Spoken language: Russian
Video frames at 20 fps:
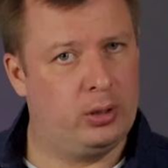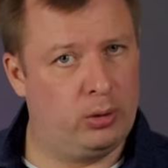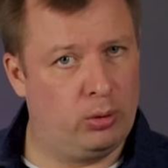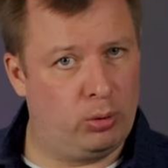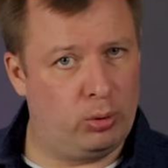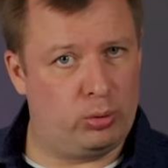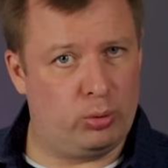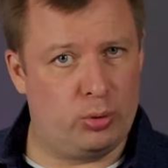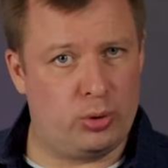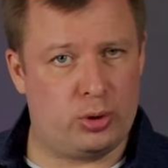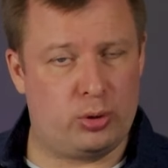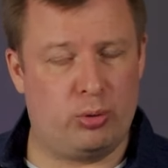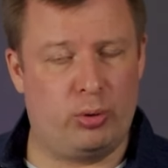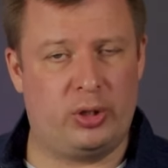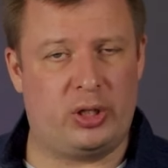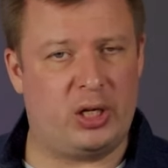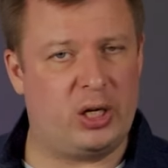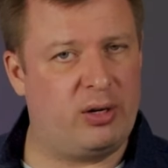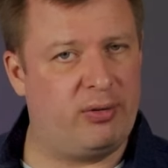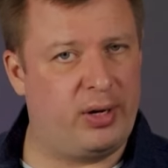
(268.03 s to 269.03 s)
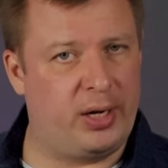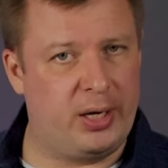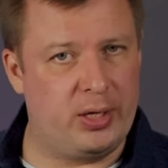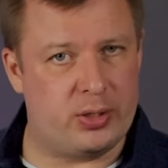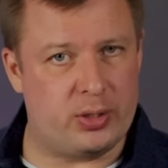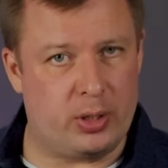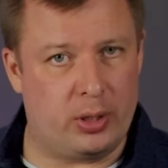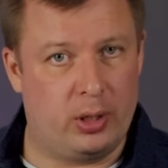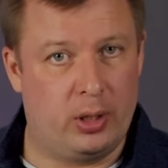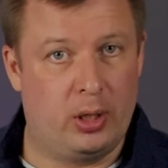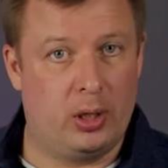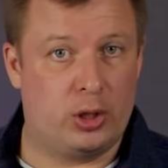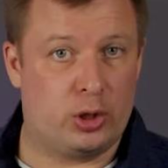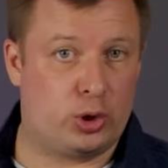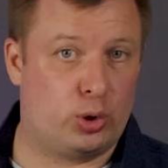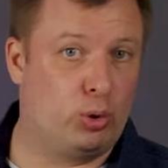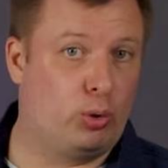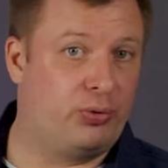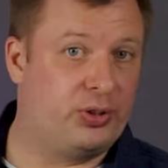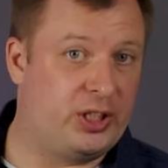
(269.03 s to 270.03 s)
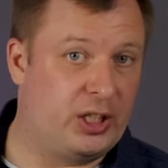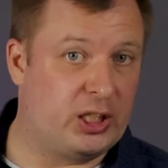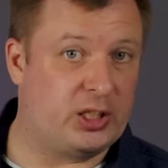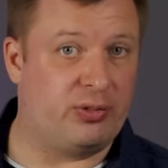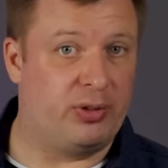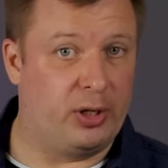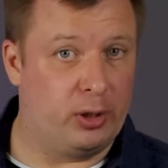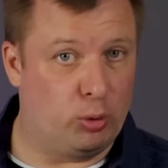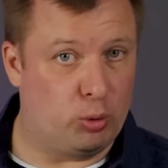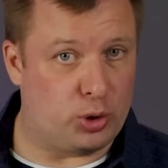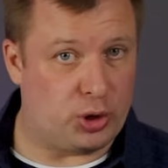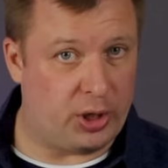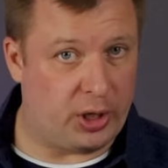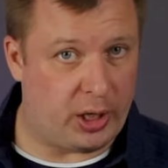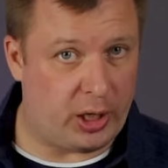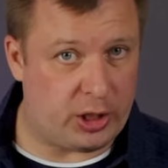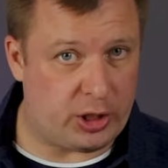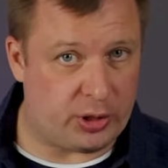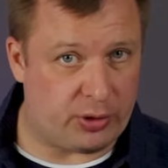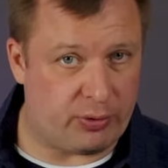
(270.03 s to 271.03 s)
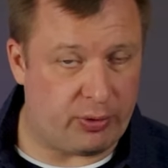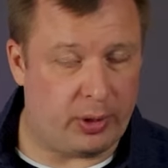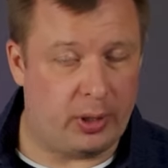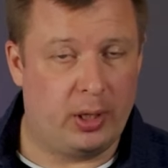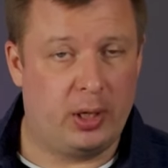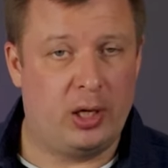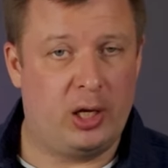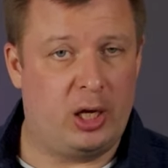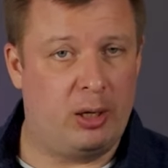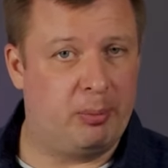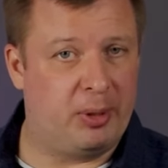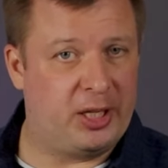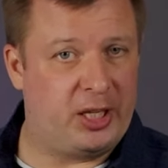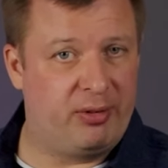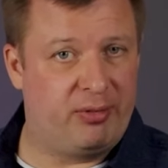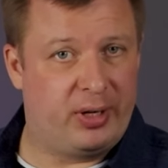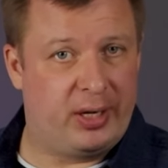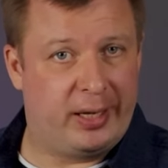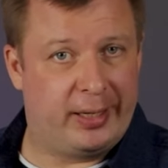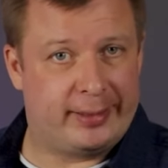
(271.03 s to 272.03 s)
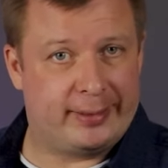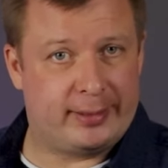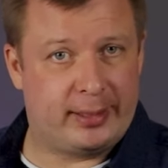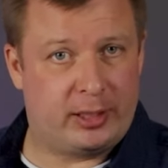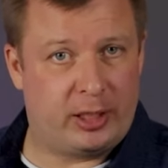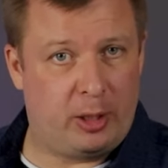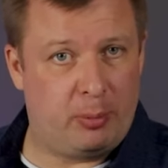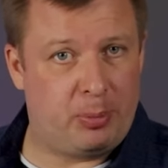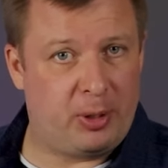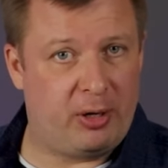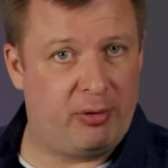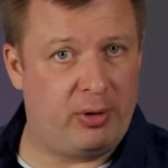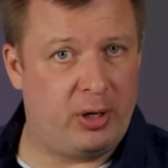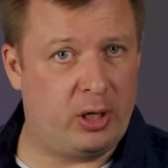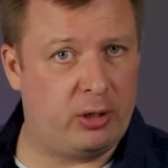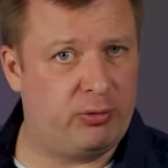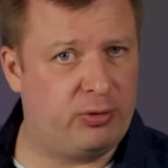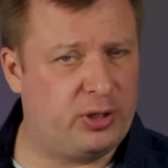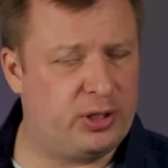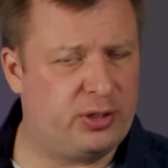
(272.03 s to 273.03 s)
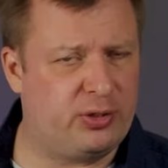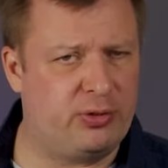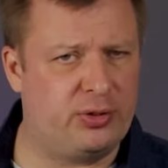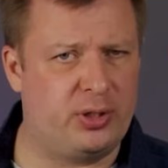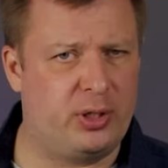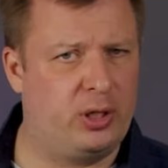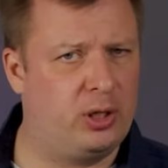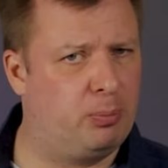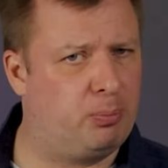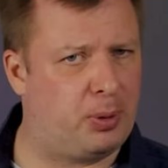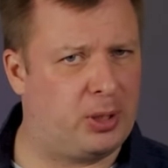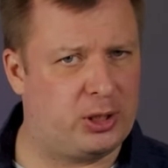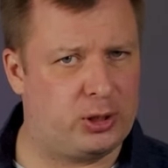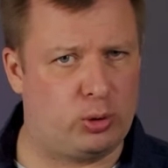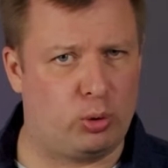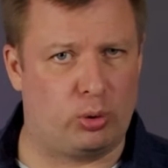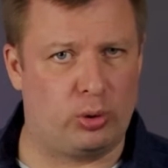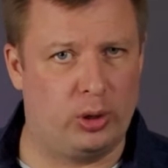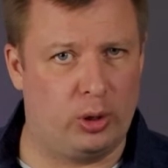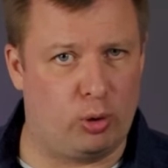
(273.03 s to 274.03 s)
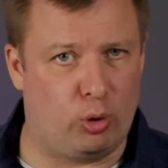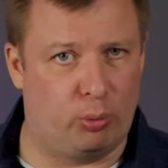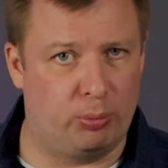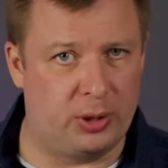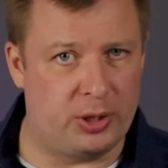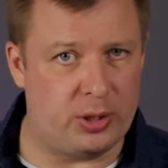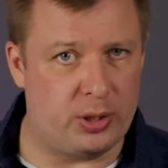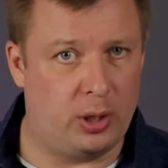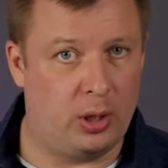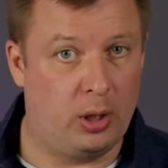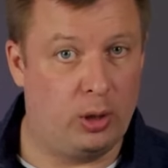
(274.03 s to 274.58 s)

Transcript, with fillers: Но тут стоит оговориться, что все свои лучшие качества эмотивы Экста-3 проявляют в действительно просторной комнате,